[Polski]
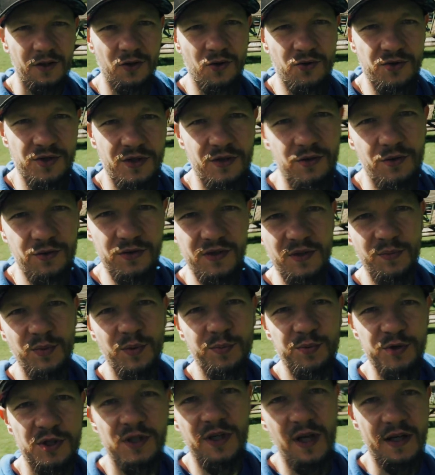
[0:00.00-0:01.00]
Kozi Gród
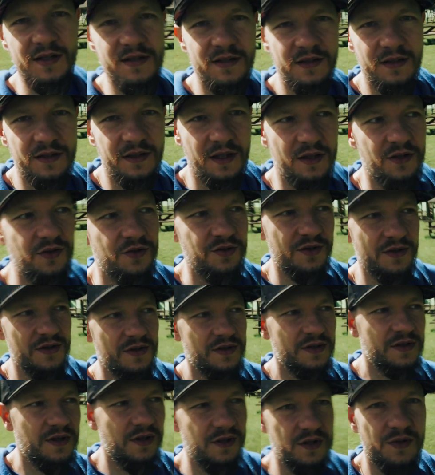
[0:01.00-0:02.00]
niby przyjazny dla rodzin
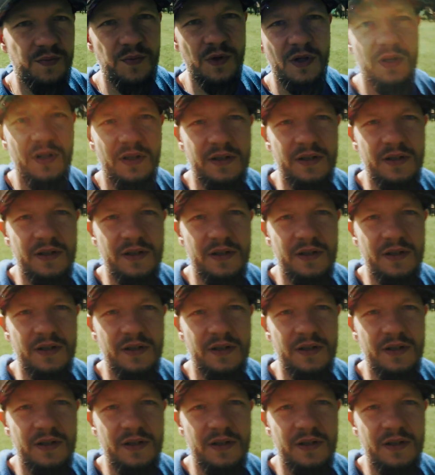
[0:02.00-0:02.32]
z dziećmi,